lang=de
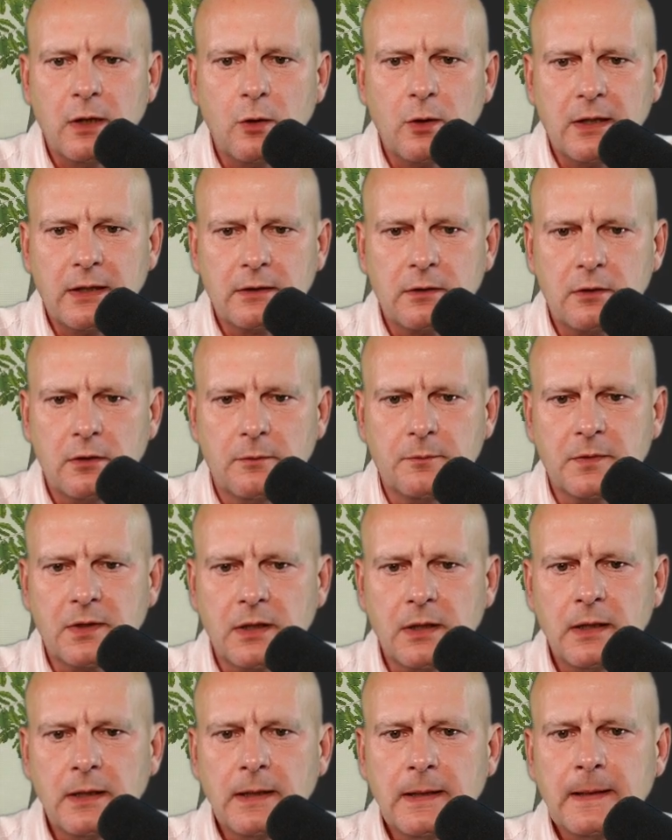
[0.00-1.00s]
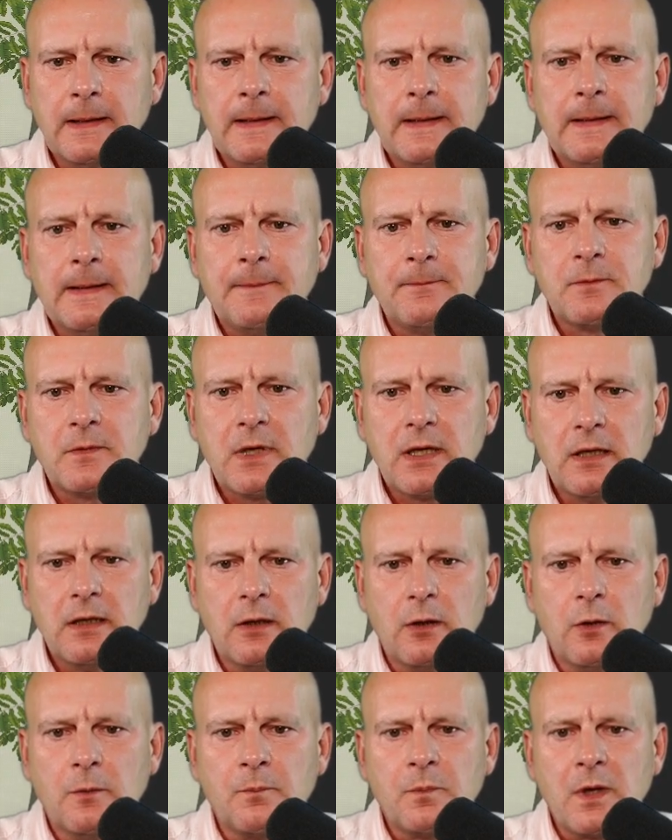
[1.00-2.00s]
auch rankommt.
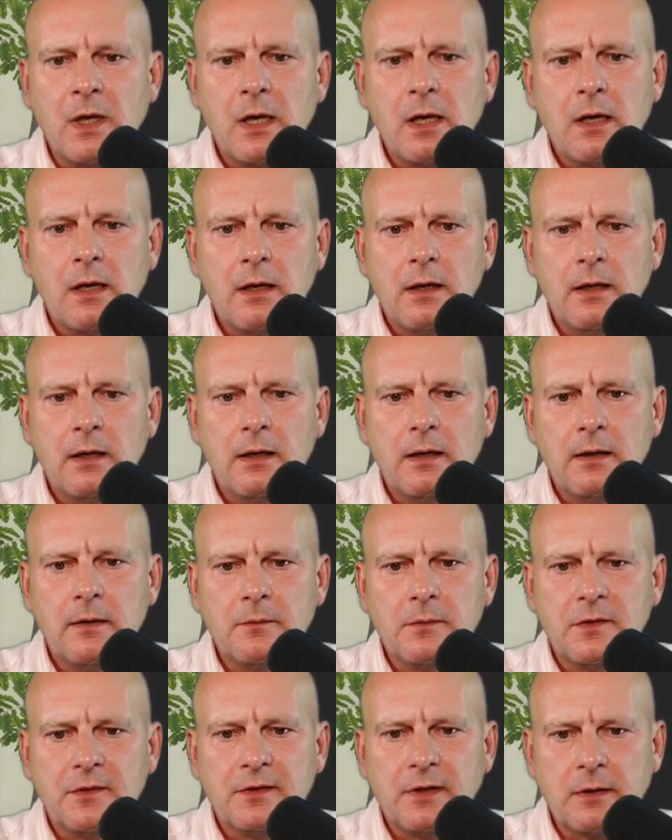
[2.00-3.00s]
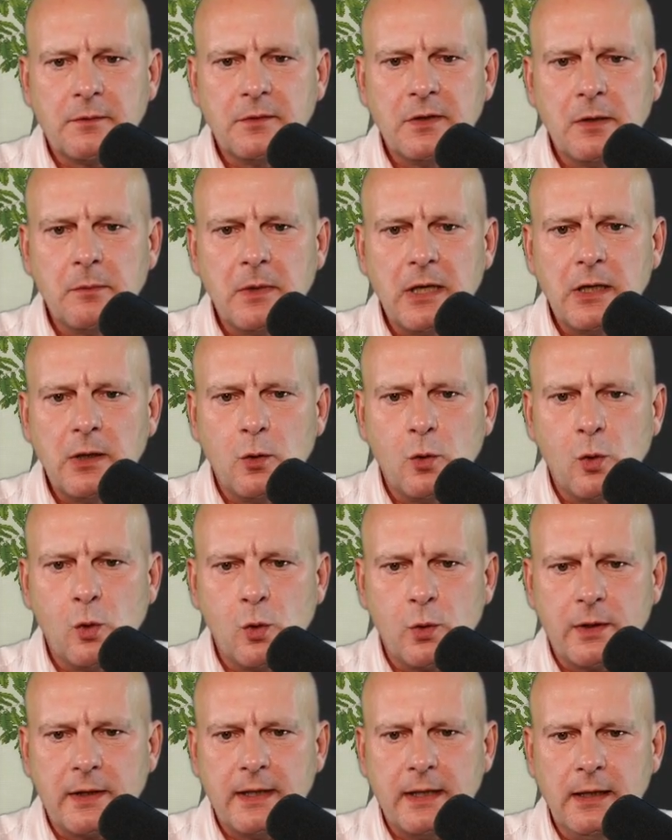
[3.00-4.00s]
Genau. Ähm, sagen wir hier mal
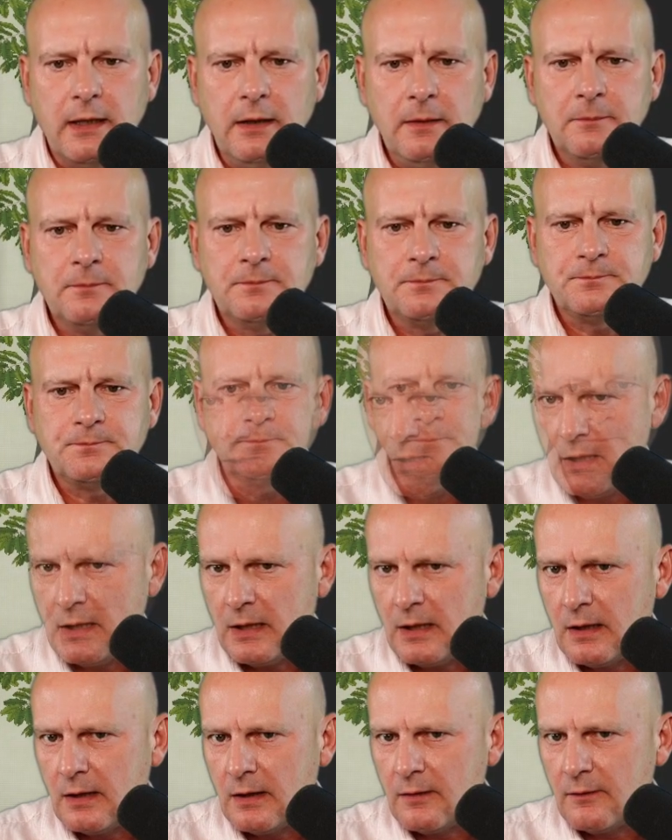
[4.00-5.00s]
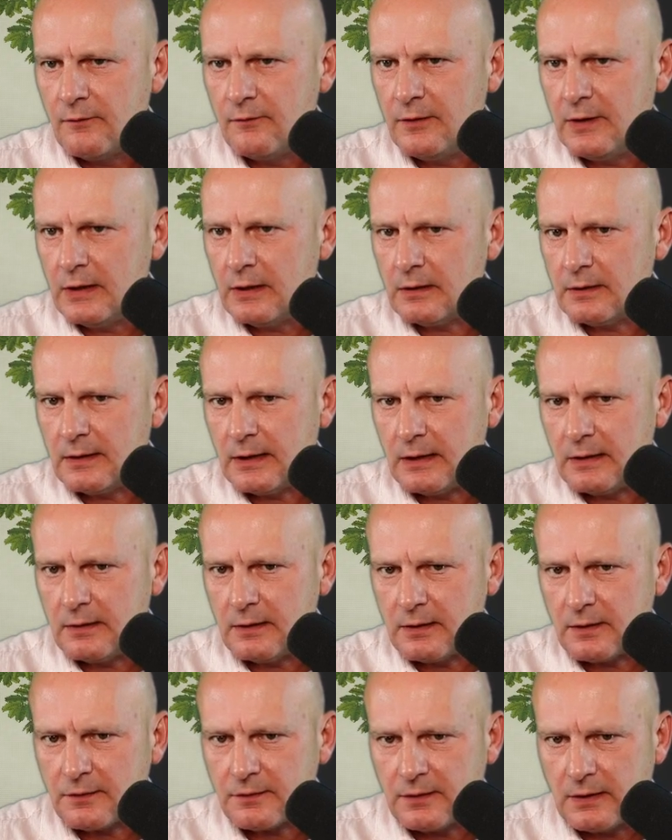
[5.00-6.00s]
okay. Wir
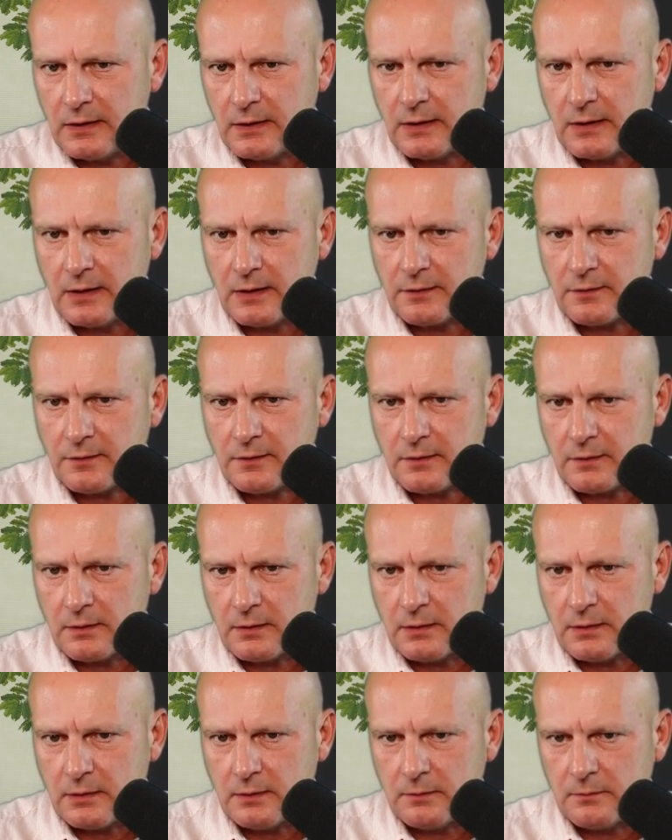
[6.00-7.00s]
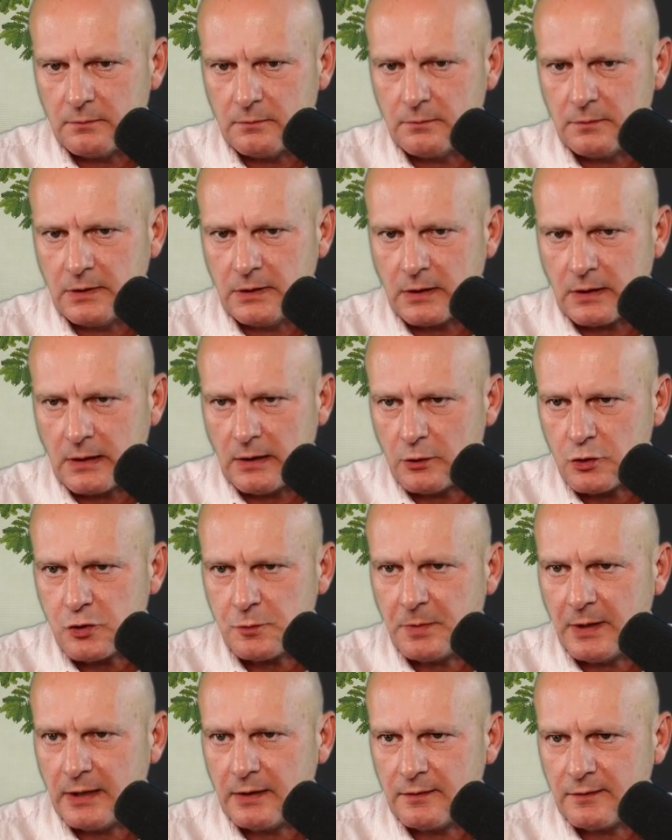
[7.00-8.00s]
nennen das Ding jetzt ähm, in der Cloud
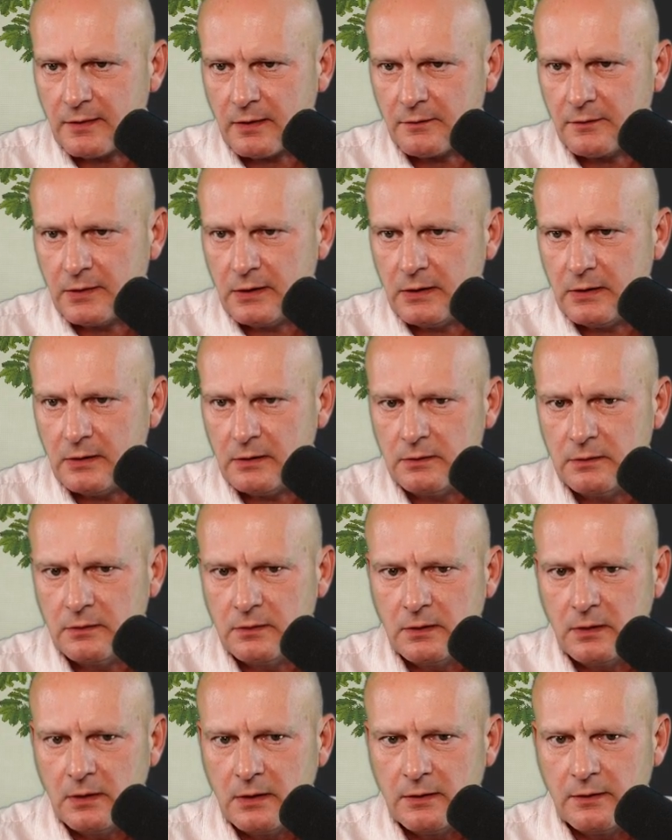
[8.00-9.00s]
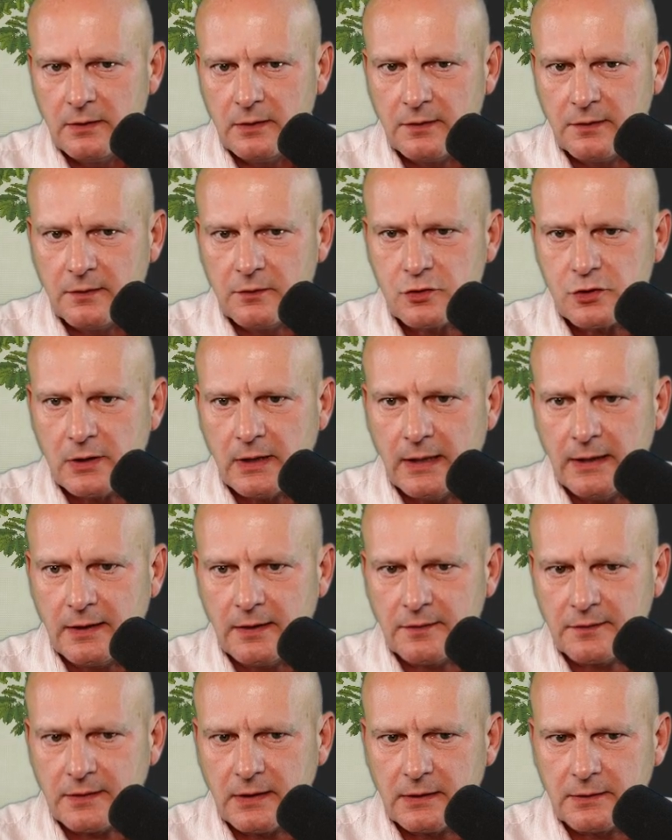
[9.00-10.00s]
speichern, sagen wir hier. Hier sind schon
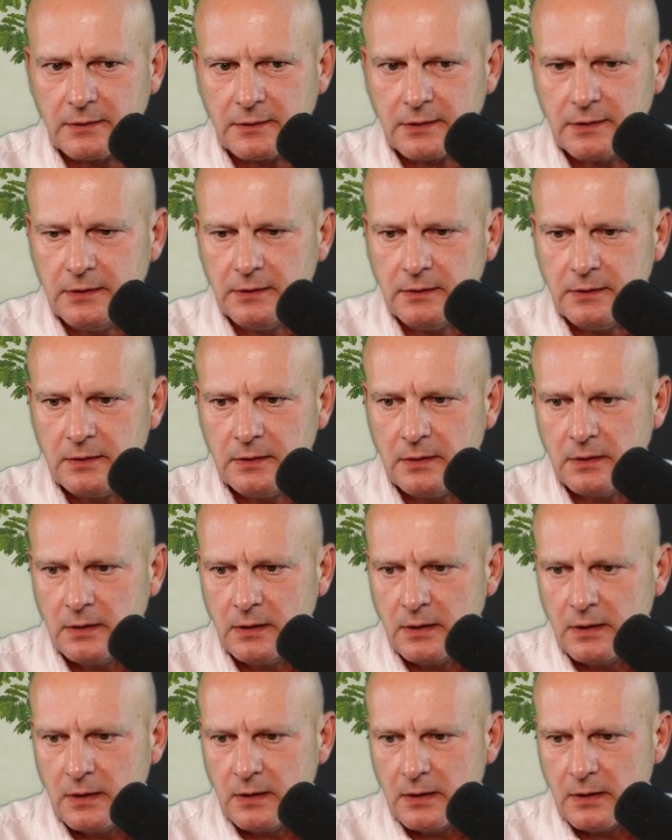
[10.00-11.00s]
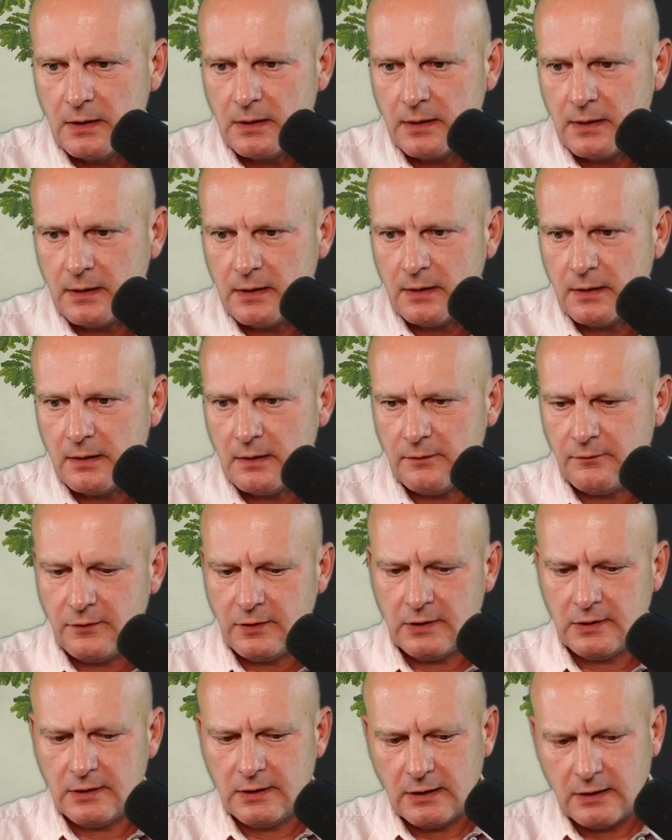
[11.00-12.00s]
einige Sachen drin. Äh,
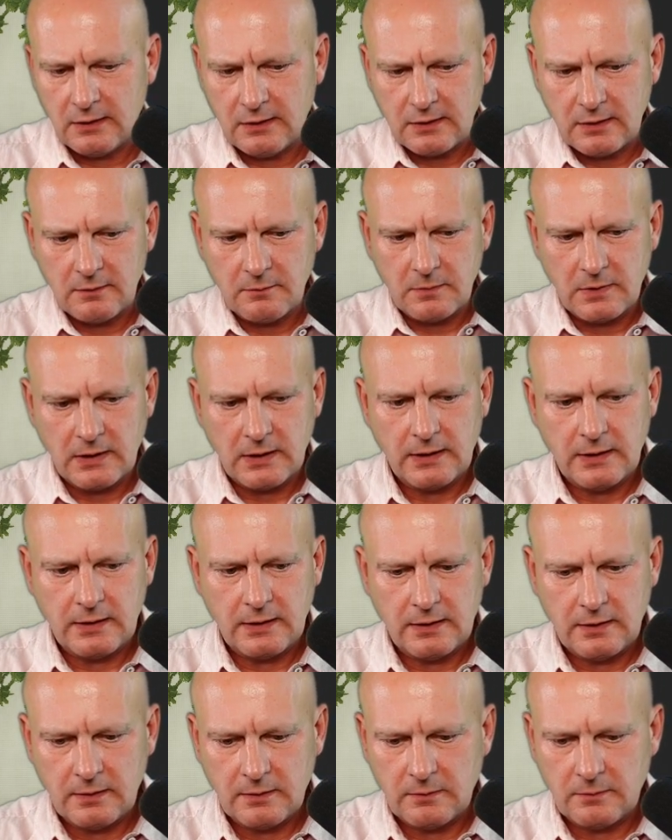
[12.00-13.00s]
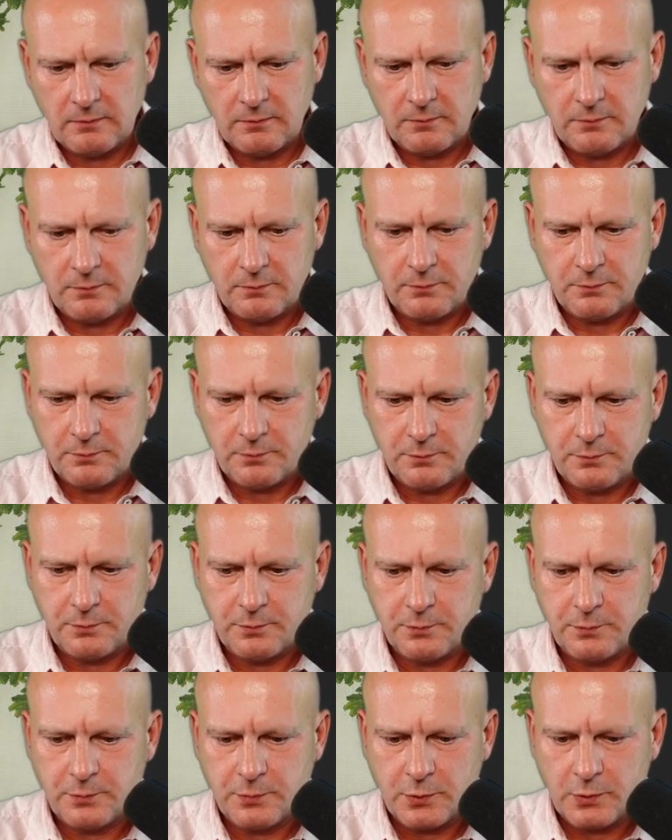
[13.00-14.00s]
wir nennen den mal
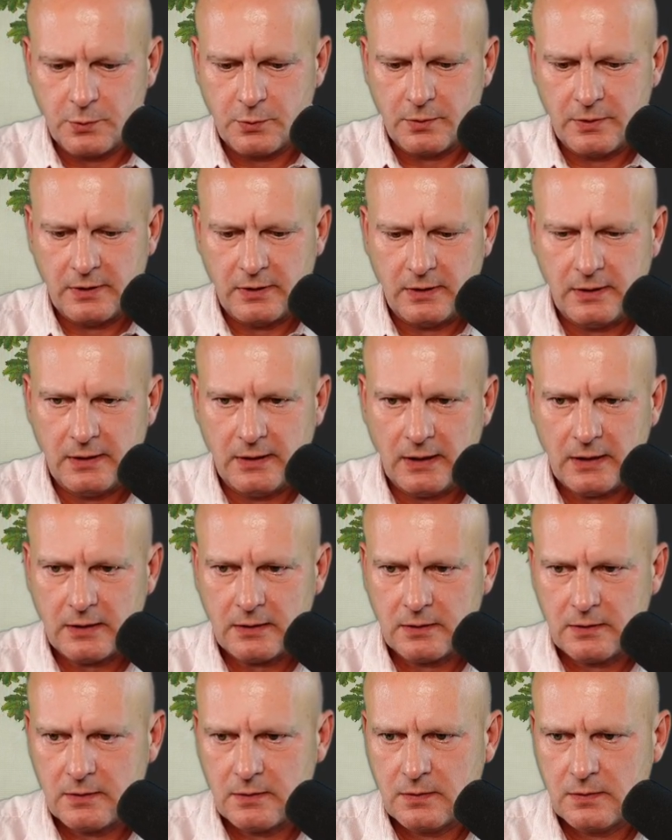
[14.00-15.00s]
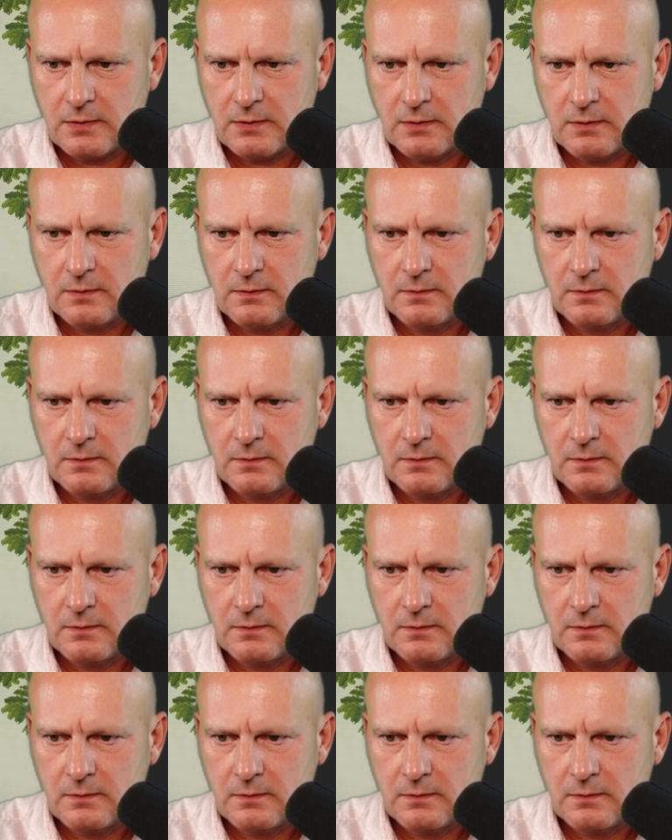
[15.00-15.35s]
Projekt